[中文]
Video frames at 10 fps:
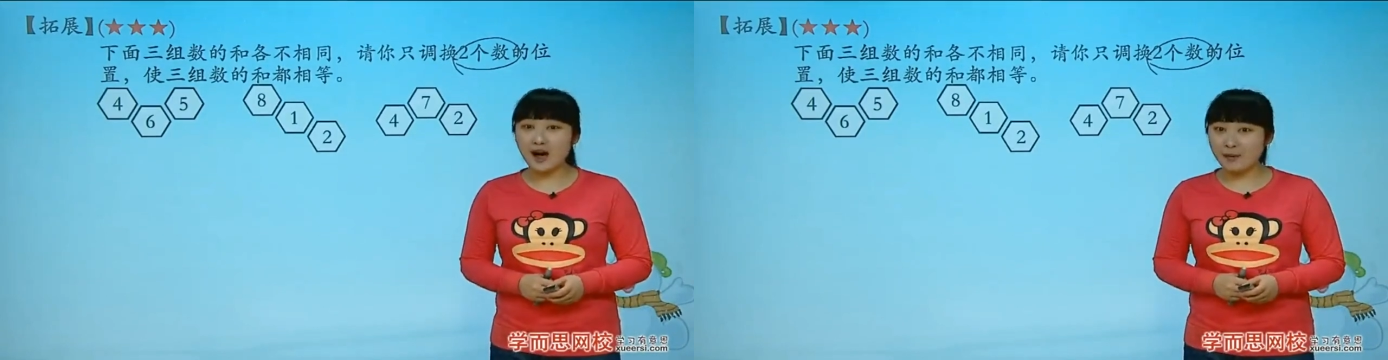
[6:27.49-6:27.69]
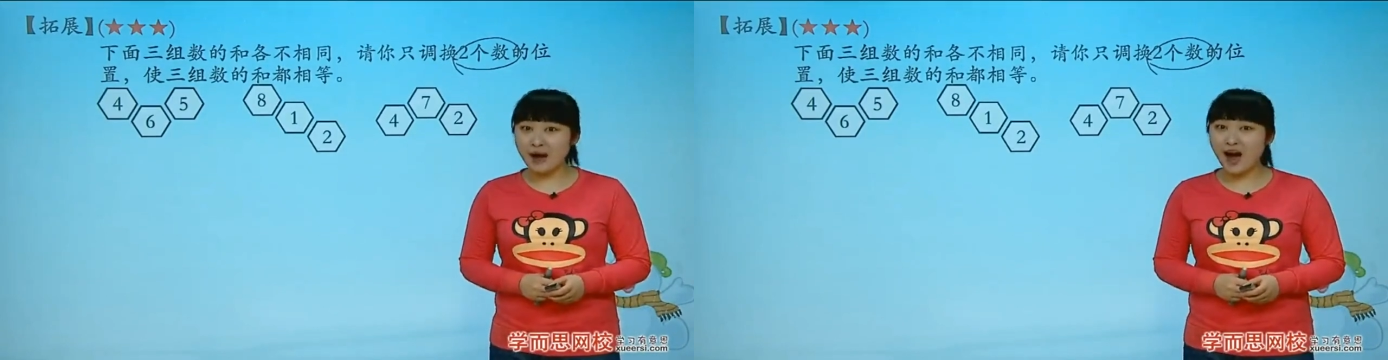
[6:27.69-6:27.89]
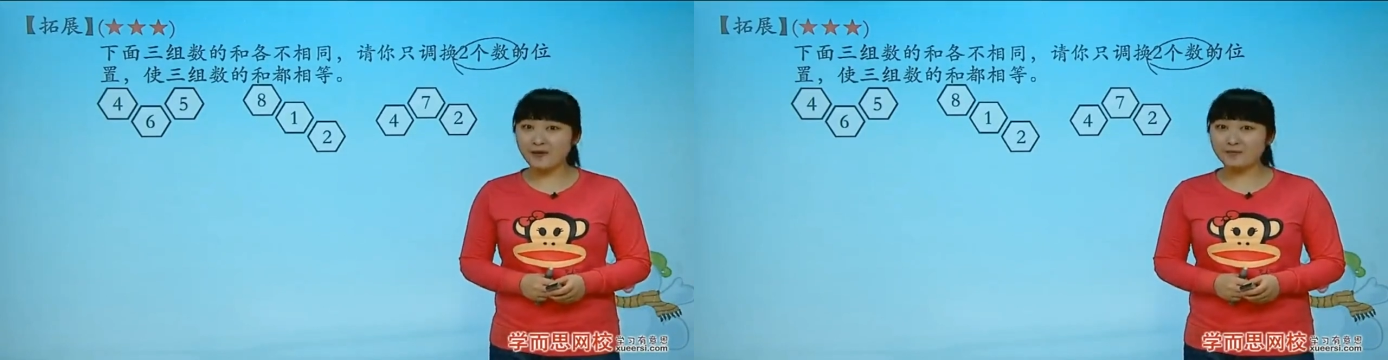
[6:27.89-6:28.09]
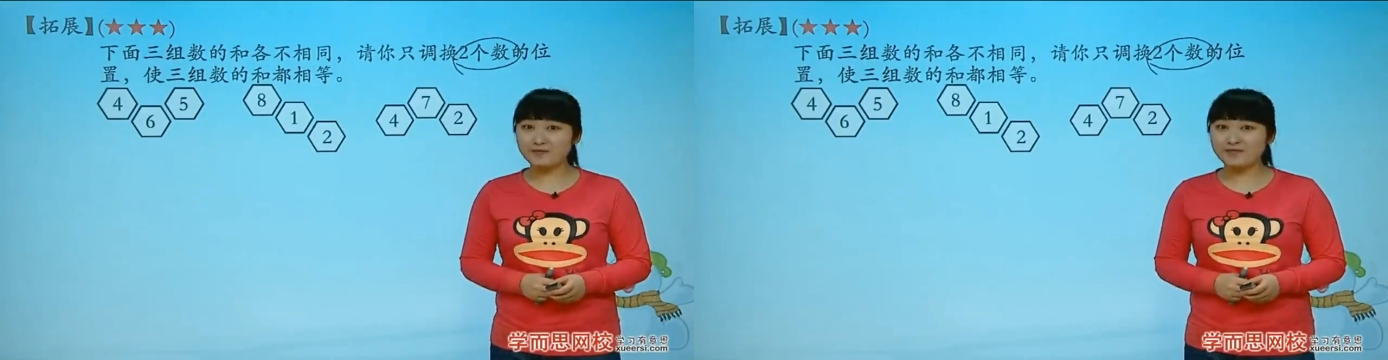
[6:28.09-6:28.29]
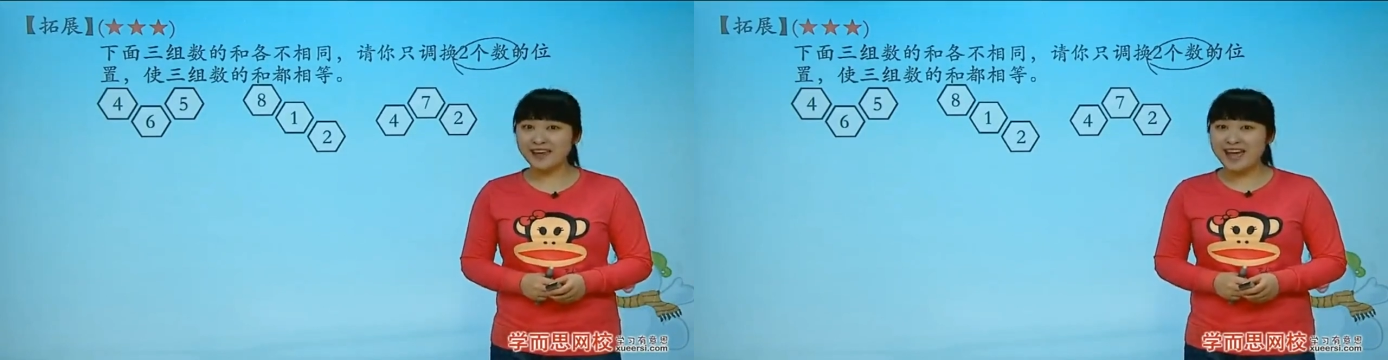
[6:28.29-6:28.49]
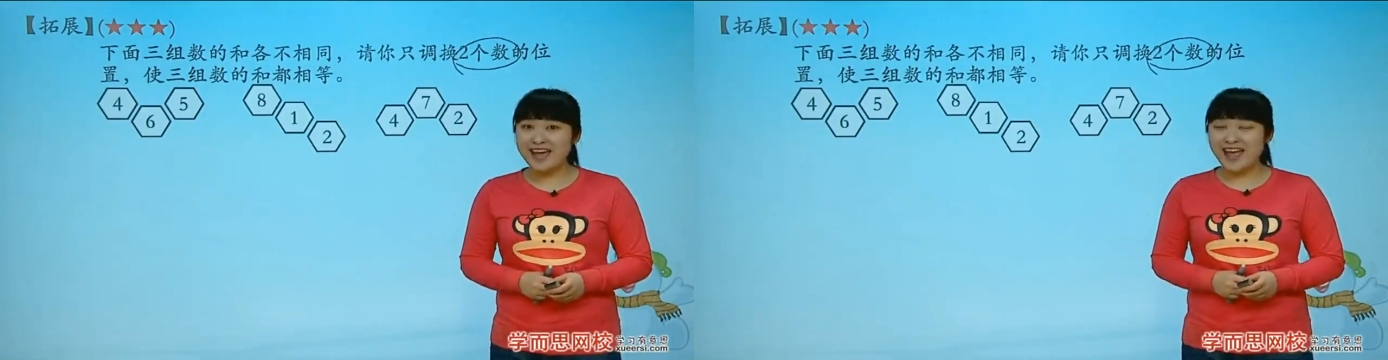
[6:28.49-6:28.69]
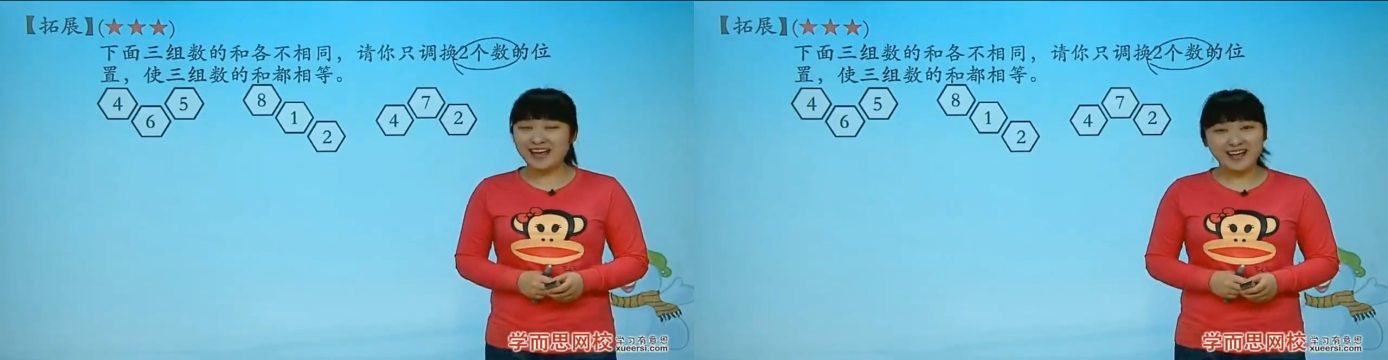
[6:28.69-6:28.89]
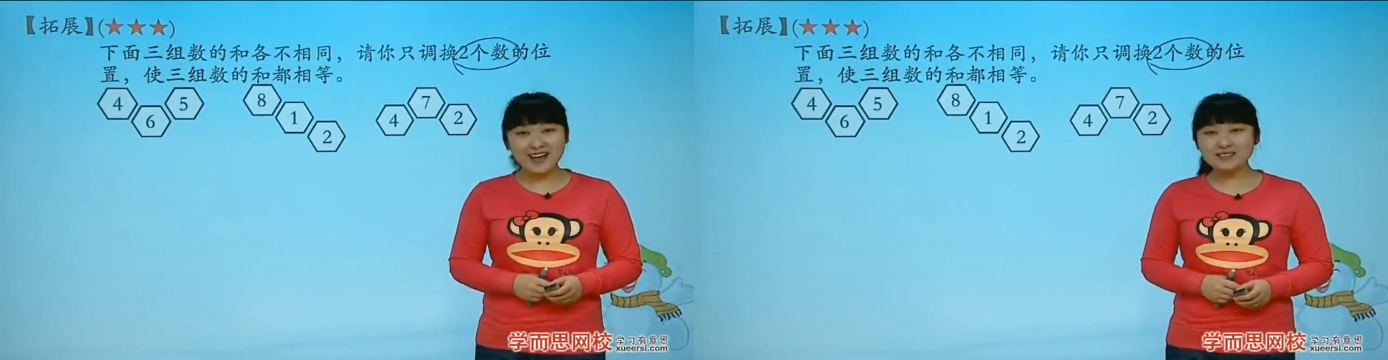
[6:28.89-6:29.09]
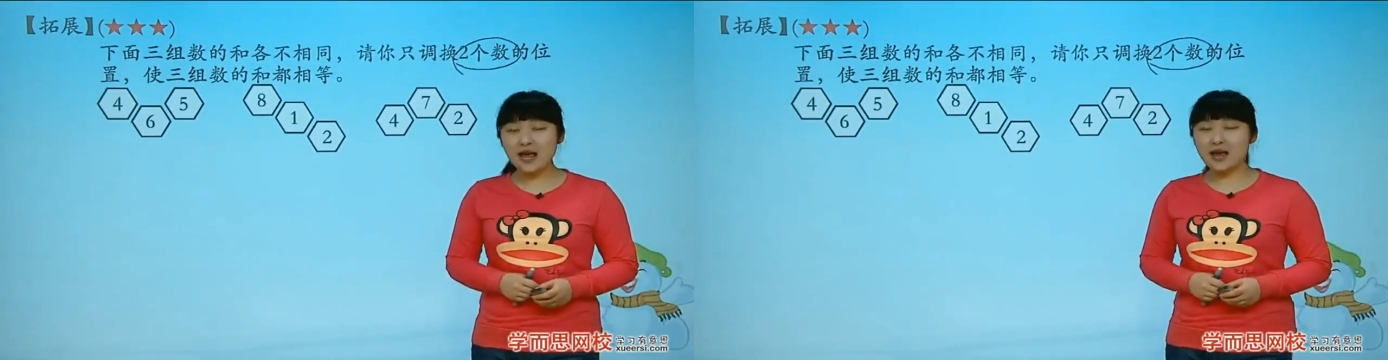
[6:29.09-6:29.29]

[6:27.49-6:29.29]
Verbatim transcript: 好不好？哎，刚才